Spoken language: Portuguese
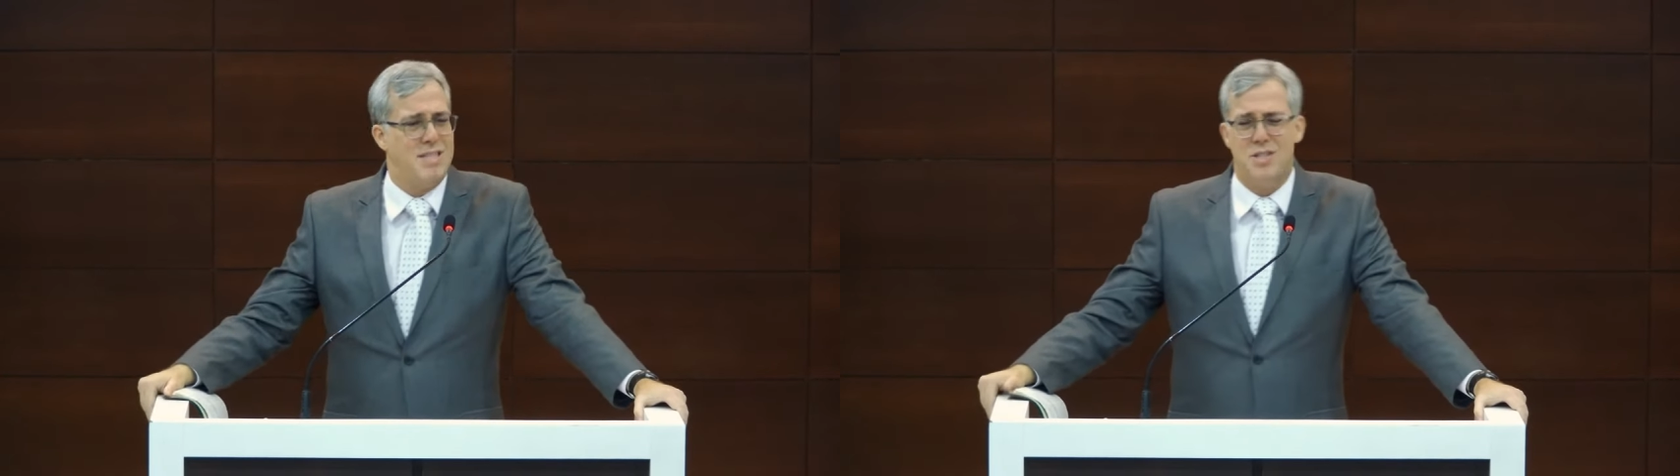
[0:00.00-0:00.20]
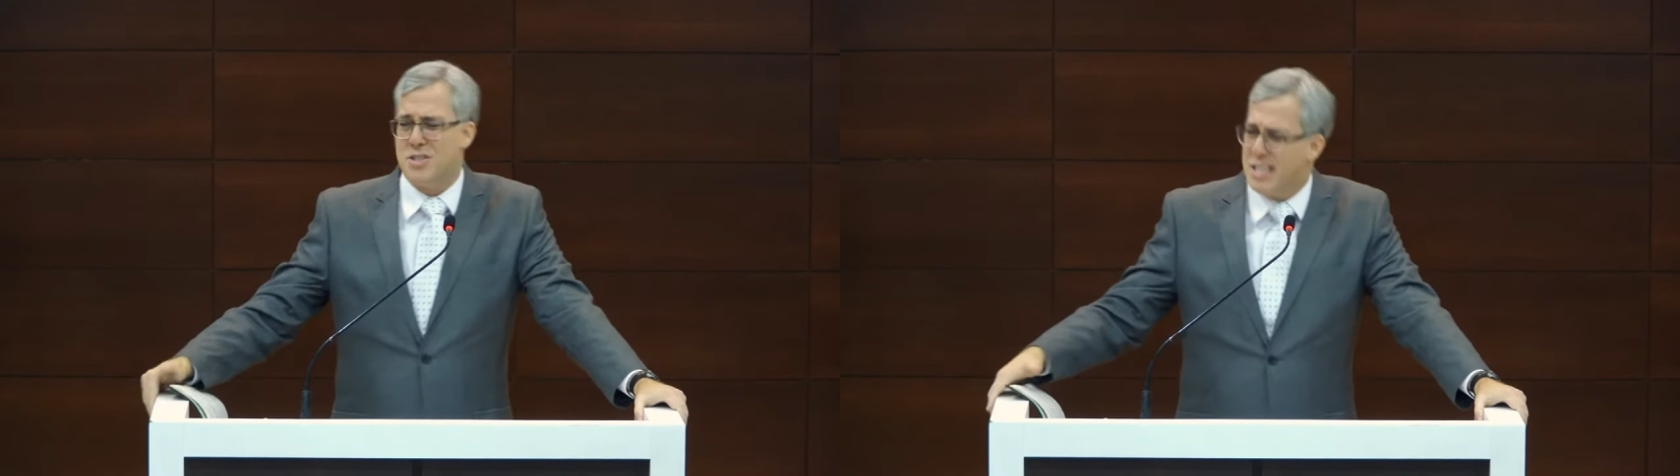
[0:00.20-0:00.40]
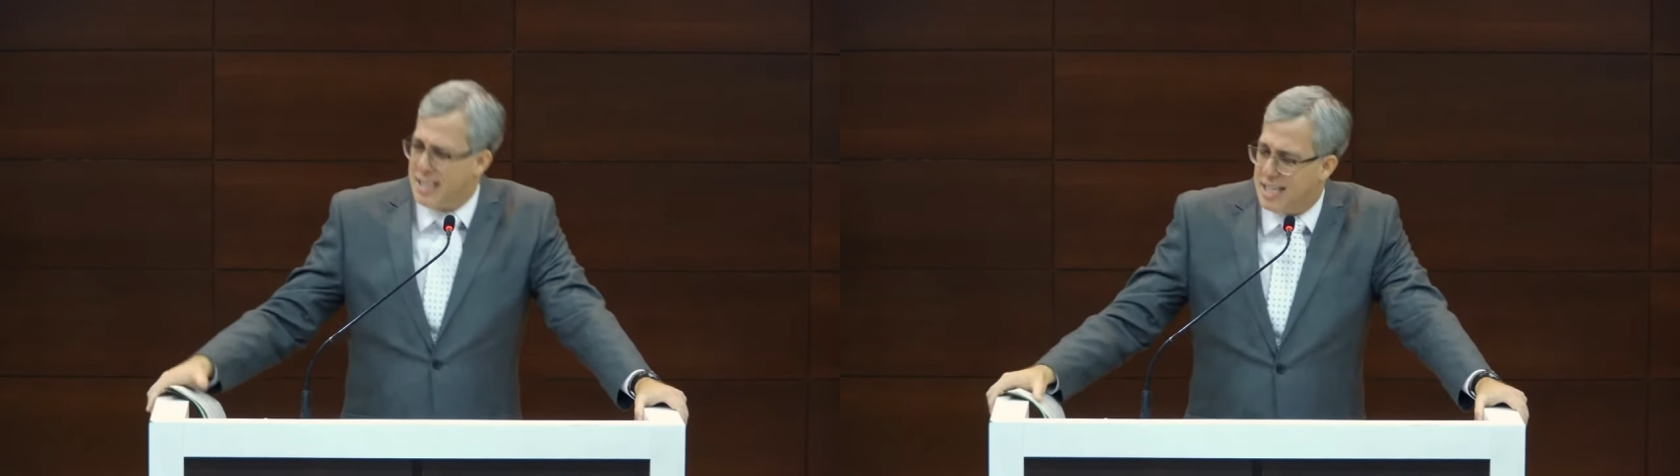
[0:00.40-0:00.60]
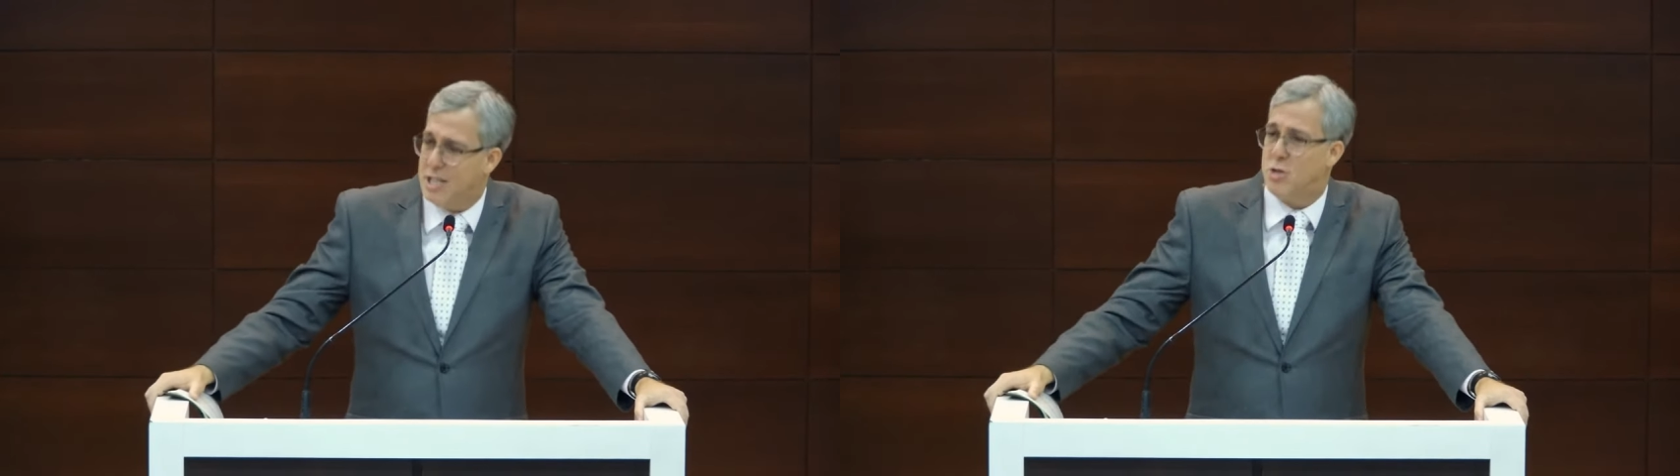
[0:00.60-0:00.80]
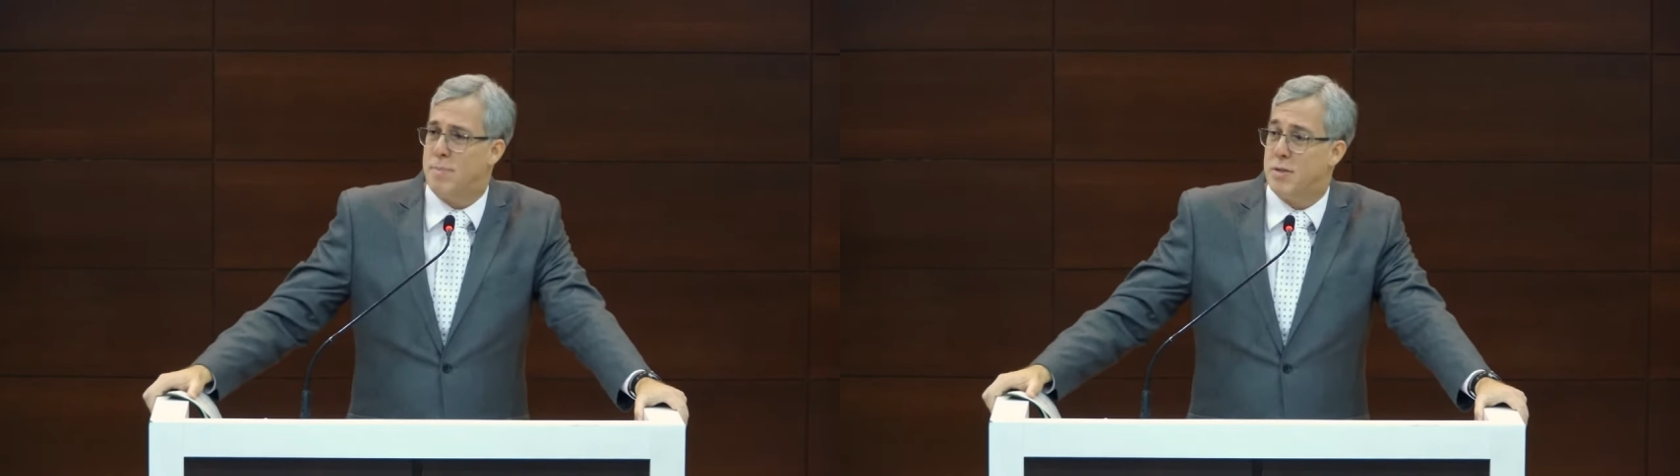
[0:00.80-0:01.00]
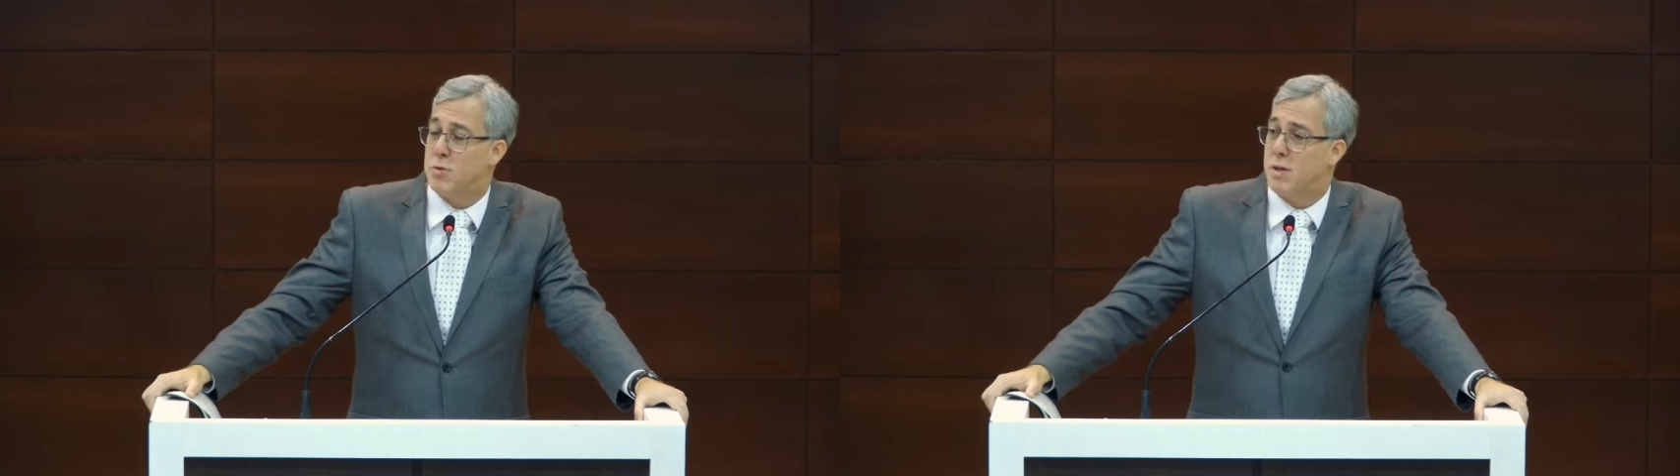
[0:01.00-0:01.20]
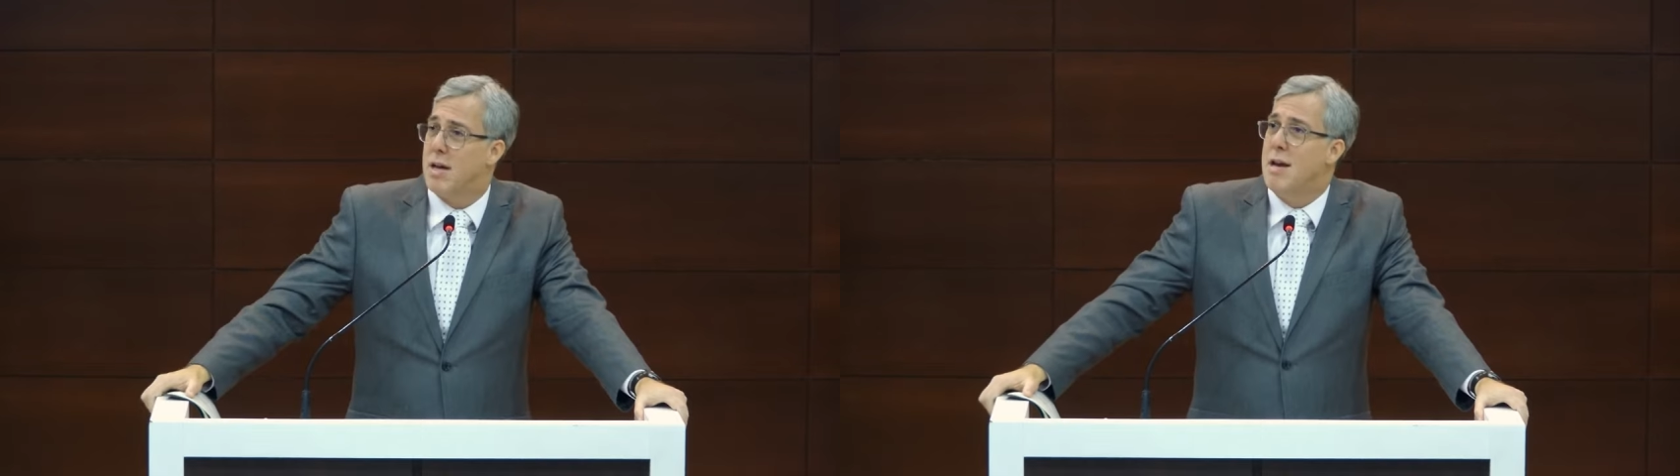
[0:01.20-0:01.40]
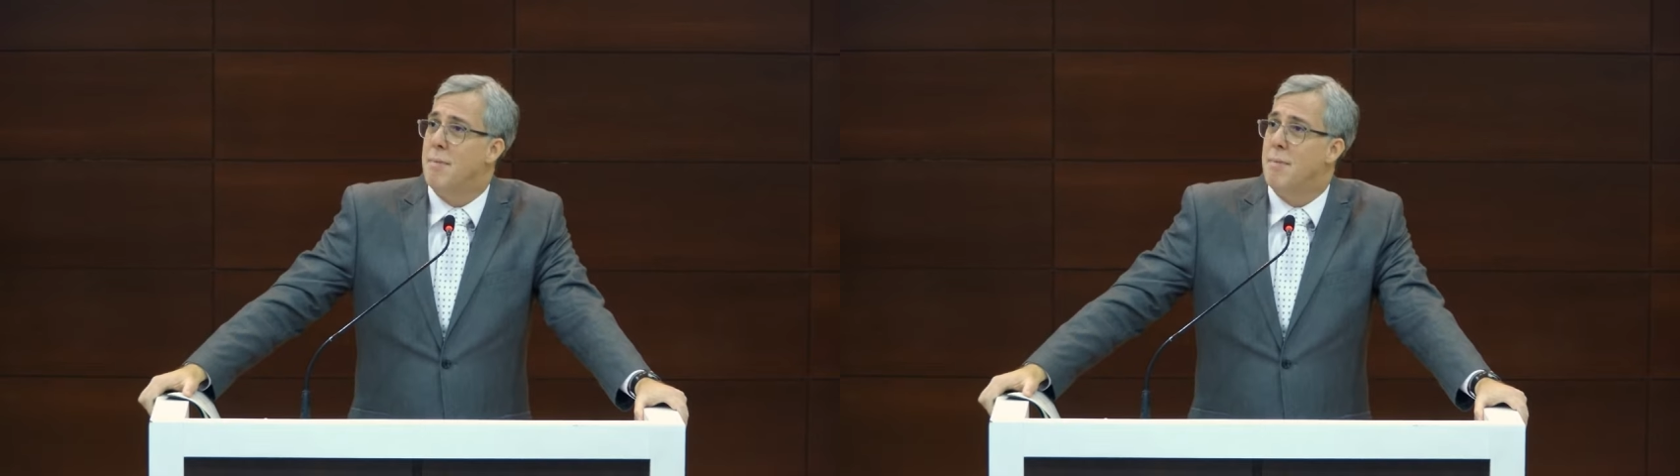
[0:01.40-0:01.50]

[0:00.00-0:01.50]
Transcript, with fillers: você diz que triste, pastor.